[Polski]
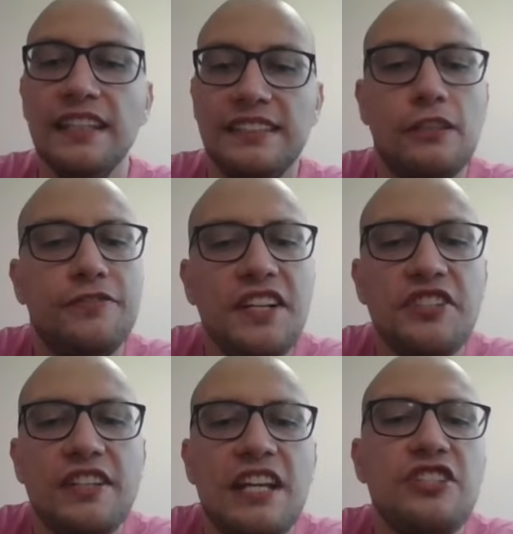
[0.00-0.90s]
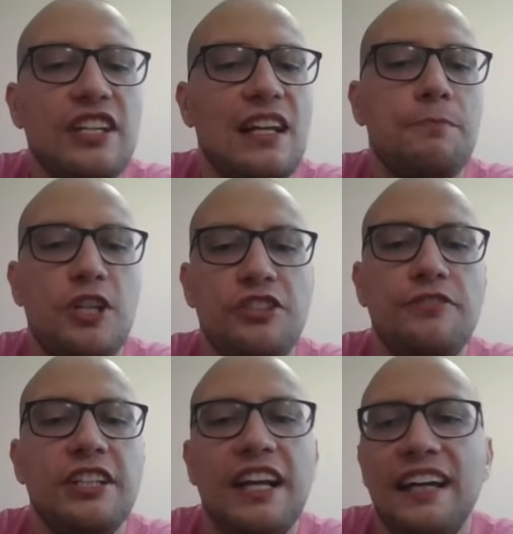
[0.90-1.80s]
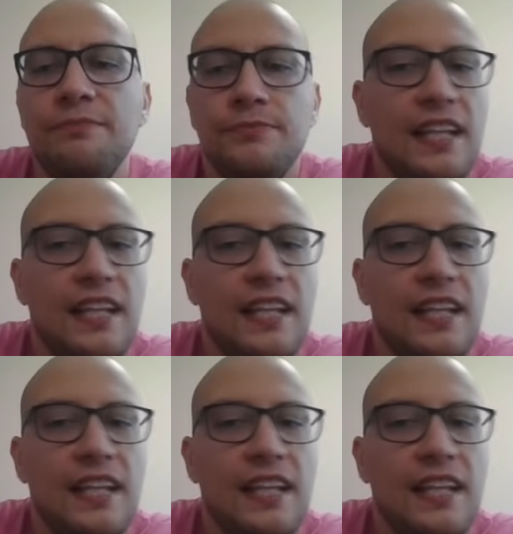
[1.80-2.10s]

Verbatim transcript: Zauważcie też, że dla przeciwnika